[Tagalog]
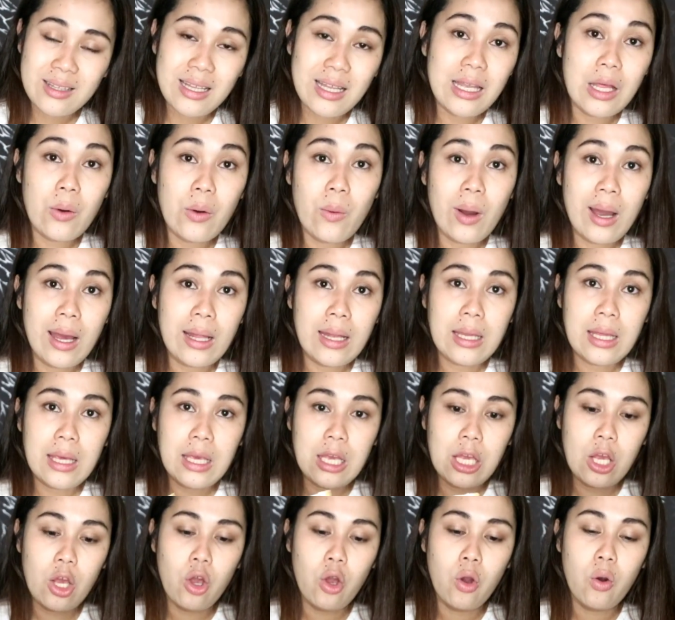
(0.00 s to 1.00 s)
dalawang
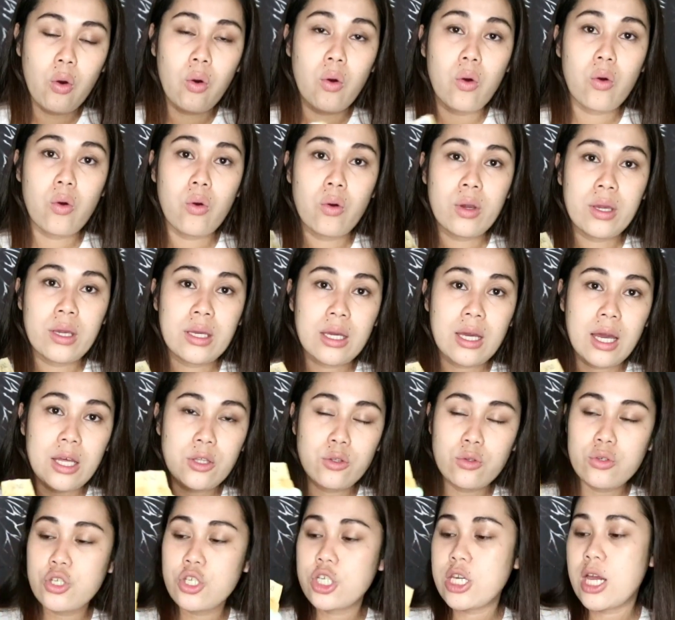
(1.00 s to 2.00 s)
linggo kung
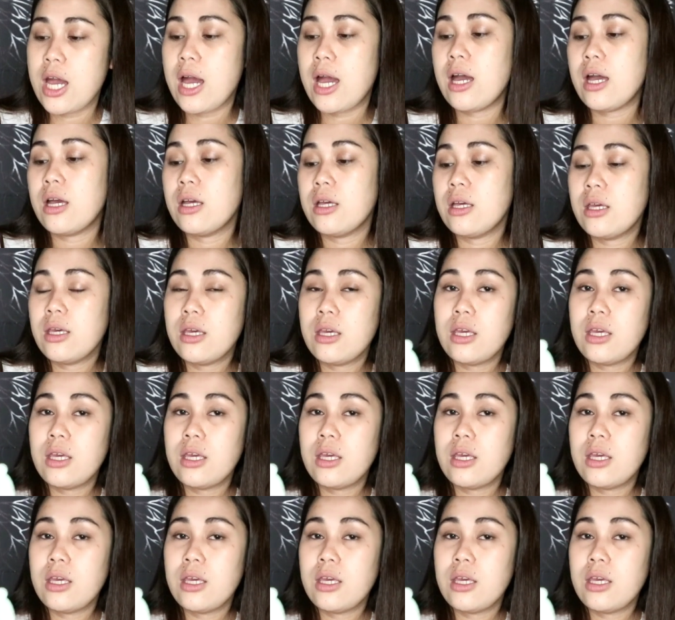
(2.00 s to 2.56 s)
ano siya